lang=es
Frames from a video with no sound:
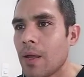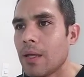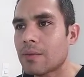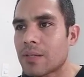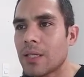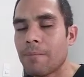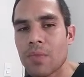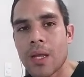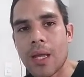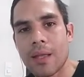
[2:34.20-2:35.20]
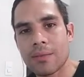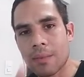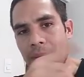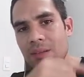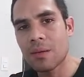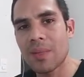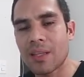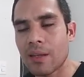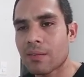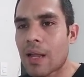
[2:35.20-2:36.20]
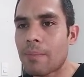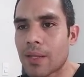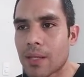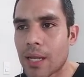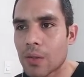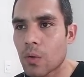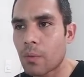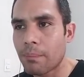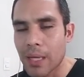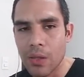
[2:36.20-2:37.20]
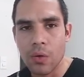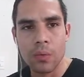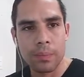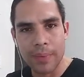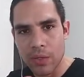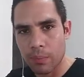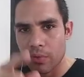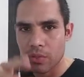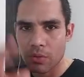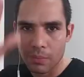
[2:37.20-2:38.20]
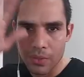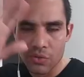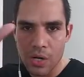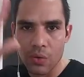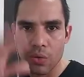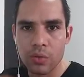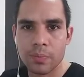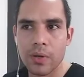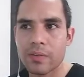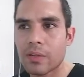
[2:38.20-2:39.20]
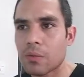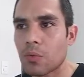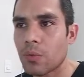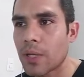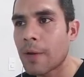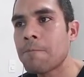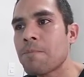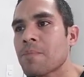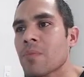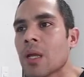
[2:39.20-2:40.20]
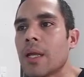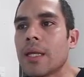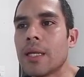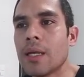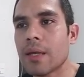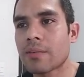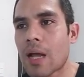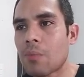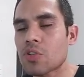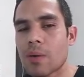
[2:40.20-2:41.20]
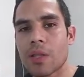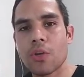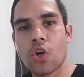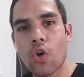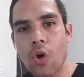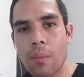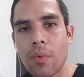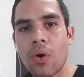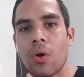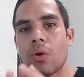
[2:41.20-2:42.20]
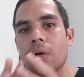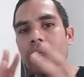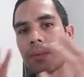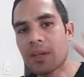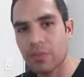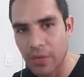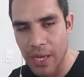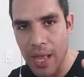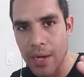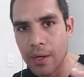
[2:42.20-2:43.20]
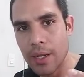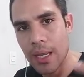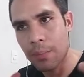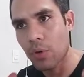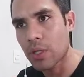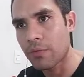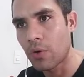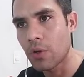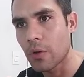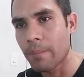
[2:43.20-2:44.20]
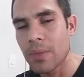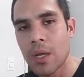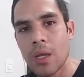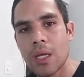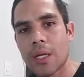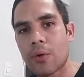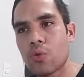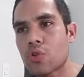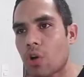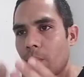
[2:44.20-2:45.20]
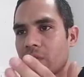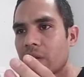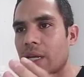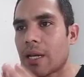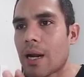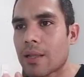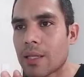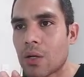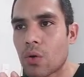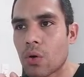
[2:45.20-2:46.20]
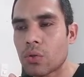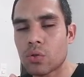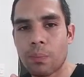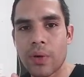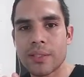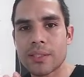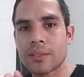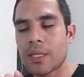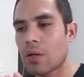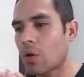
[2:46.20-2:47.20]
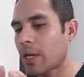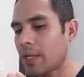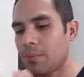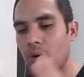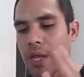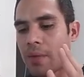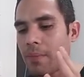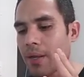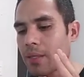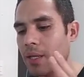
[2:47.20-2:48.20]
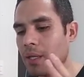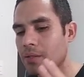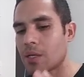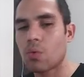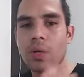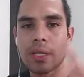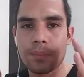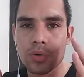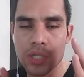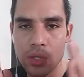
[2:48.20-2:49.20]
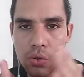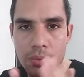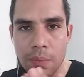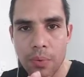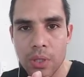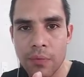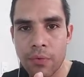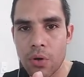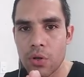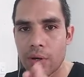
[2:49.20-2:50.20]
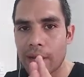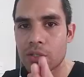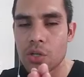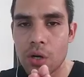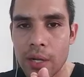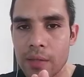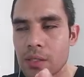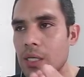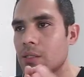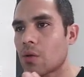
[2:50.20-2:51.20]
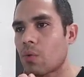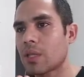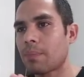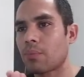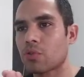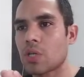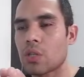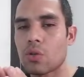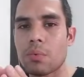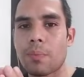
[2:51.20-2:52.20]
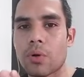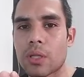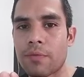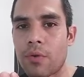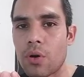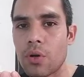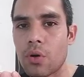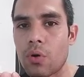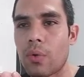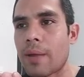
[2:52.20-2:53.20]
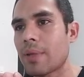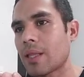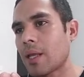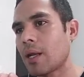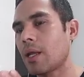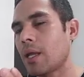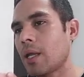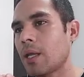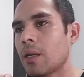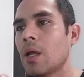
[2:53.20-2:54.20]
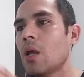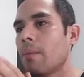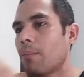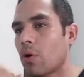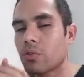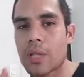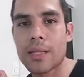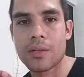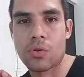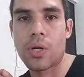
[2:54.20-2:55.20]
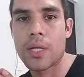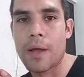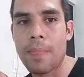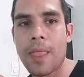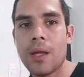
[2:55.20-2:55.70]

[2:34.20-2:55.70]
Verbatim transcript: Y sí, es, precisamente estaba platicando con Pedro. Pedro, por cierto, te mando un saludo, espero que estés muy bien. Y estábamos hablando de cómo diversificar el portafolio. Incluso, como dice aquí en el artículo, tú puedes decir, ok, voy a invertir 50% de mi portafolio en acciones y 50% de mi portafolio lo voy a meter en bonos de la tesorería.